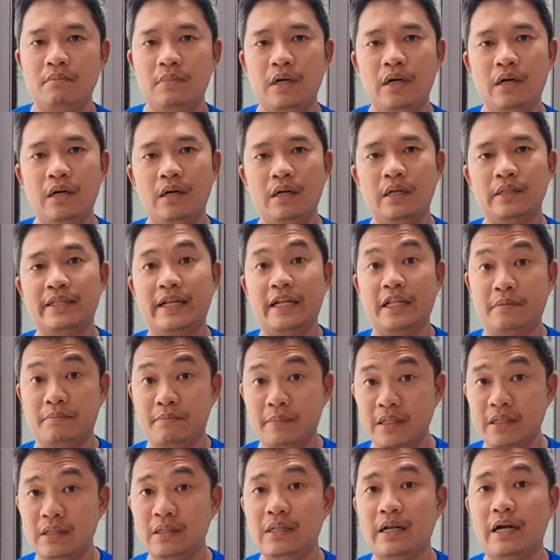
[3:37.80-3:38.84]
uh,
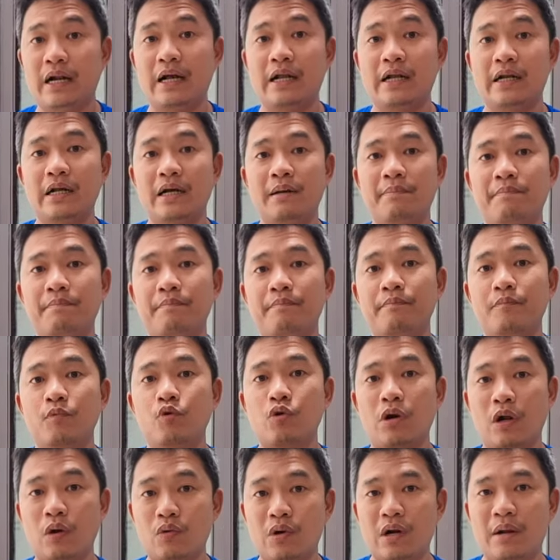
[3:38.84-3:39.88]
treatment terhadap
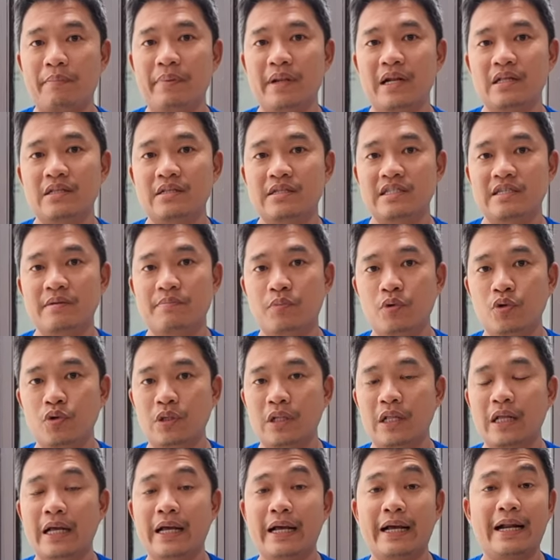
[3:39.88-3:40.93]
kura-kura pilek
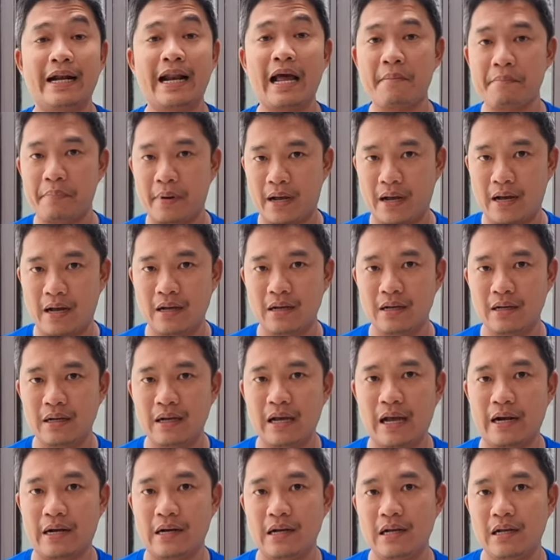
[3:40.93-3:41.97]
tersebut. Kenapa?
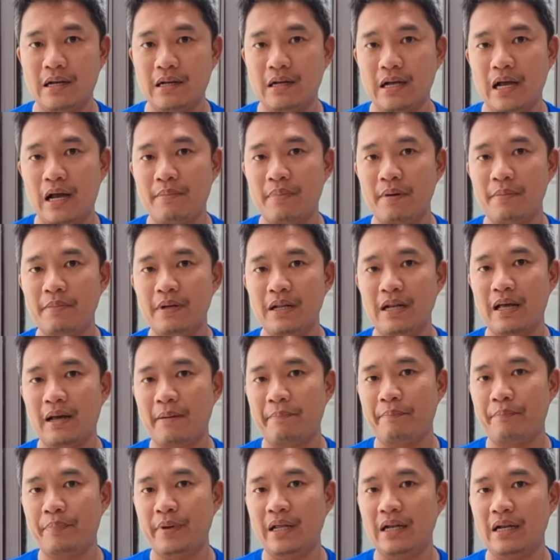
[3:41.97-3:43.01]
Karena apabila
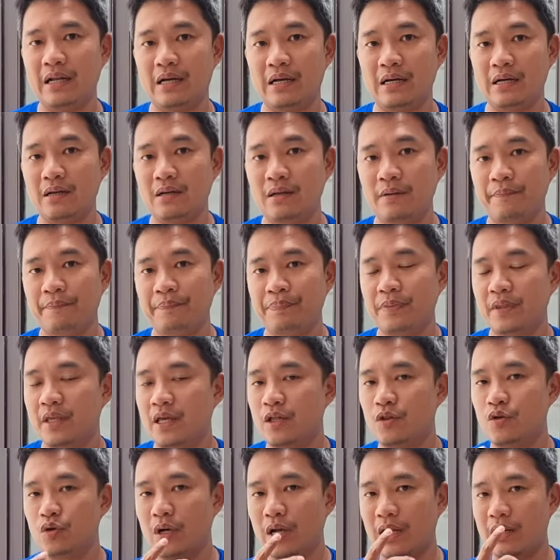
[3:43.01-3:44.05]
pilek
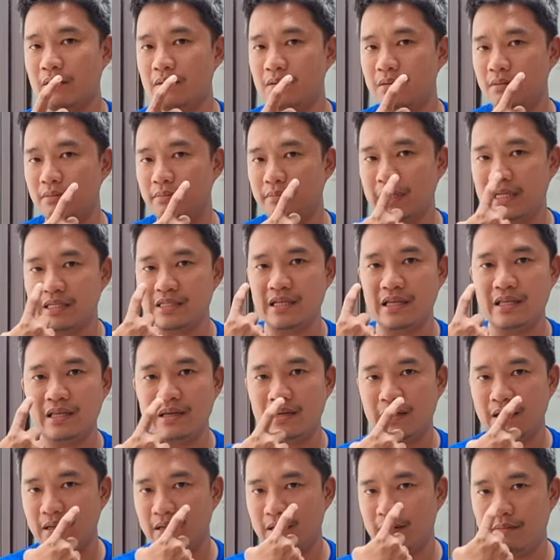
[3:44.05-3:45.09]
itu kan
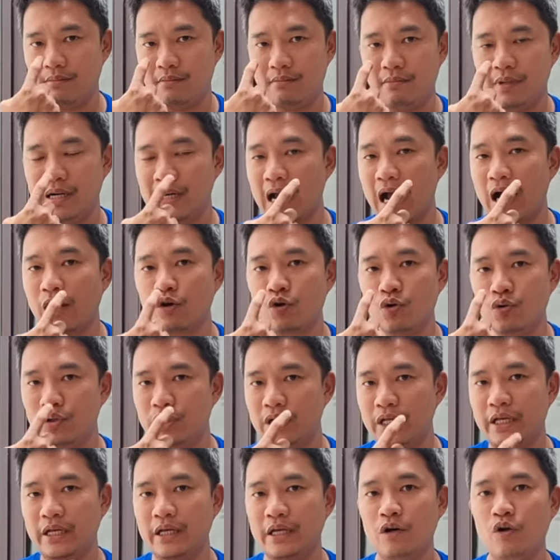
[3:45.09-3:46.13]
biasanya mengganggu
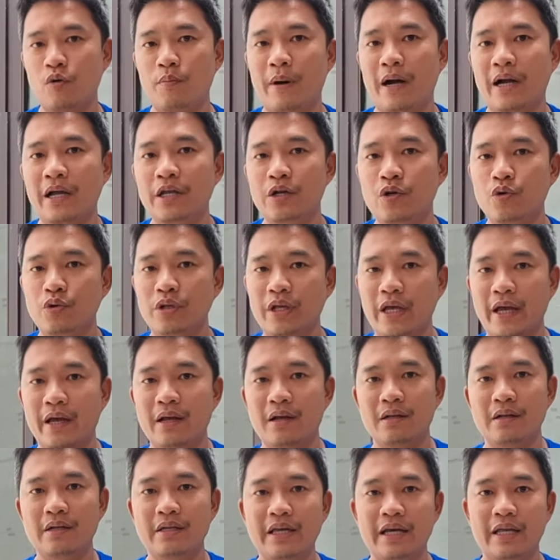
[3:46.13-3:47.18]
di lubang
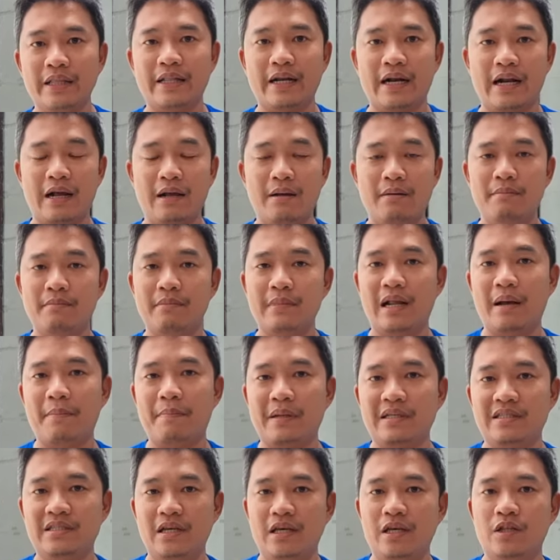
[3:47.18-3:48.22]
hidungnya, dia ter,
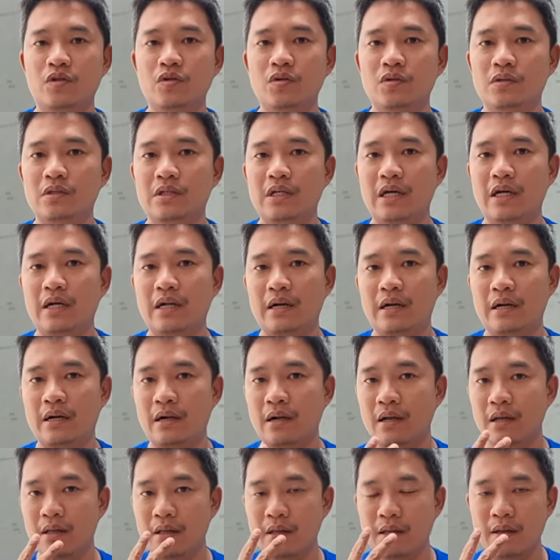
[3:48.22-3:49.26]
napasnya itu ter
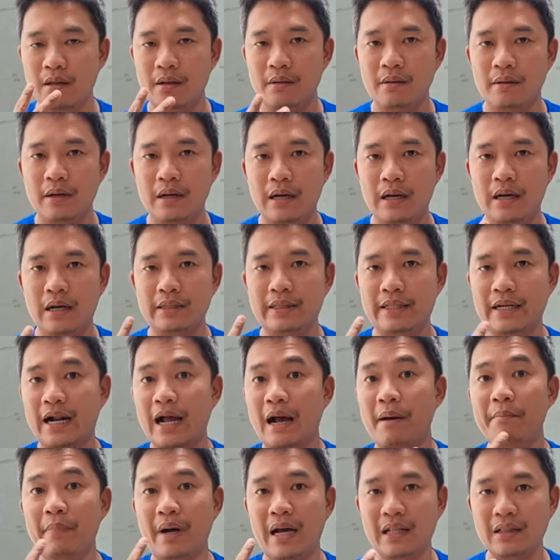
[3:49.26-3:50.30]
uh,
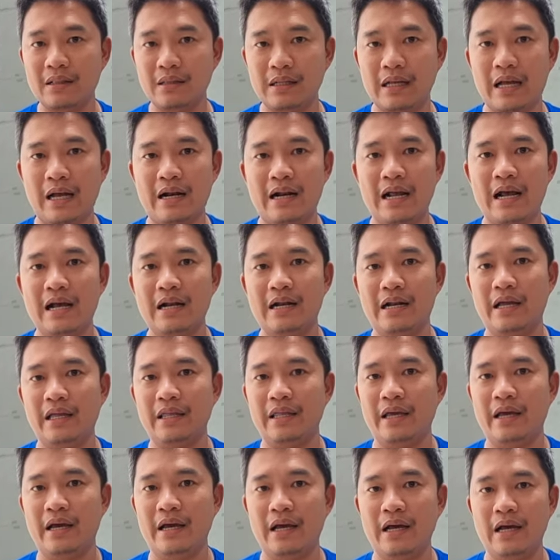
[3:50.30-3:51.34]
terhambat karena
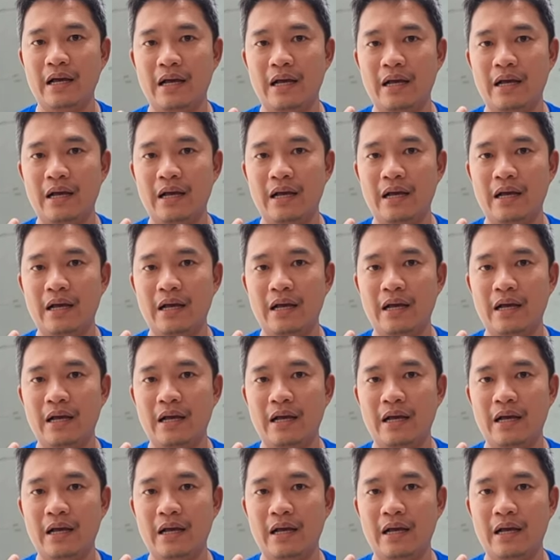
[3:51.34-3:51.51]
adanya